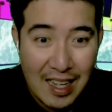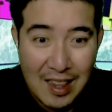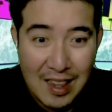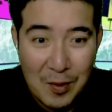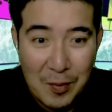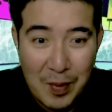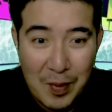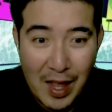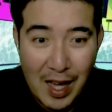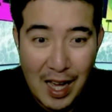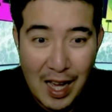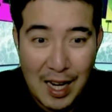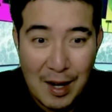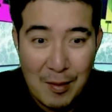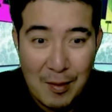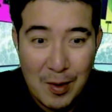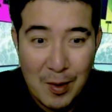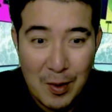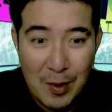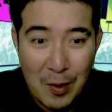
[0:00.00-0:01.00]
So parang alam
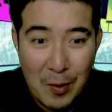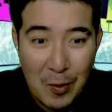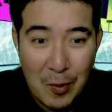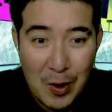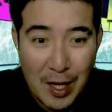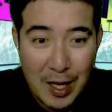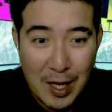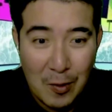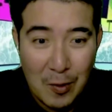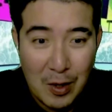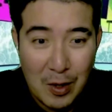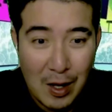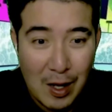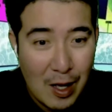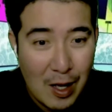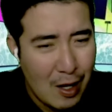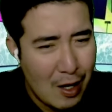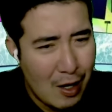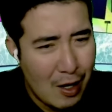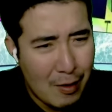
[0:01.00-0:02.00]
mo yung nagulat ako na
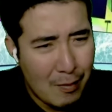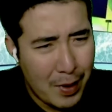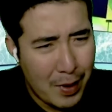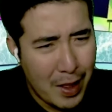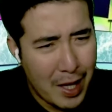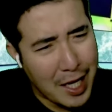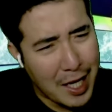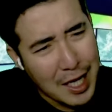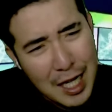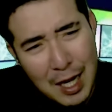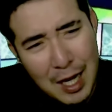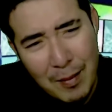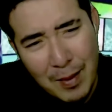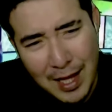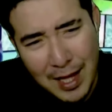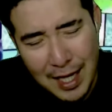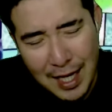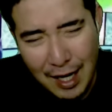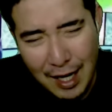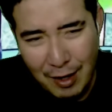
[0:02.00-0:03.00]
parang hindi naman
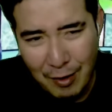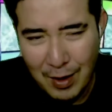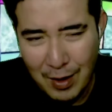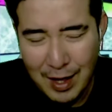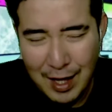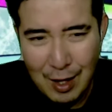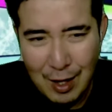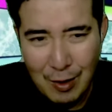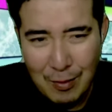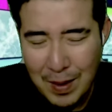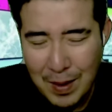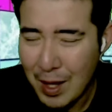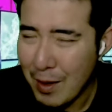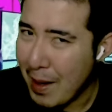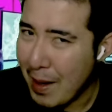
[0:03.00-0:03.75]
sila na transition pero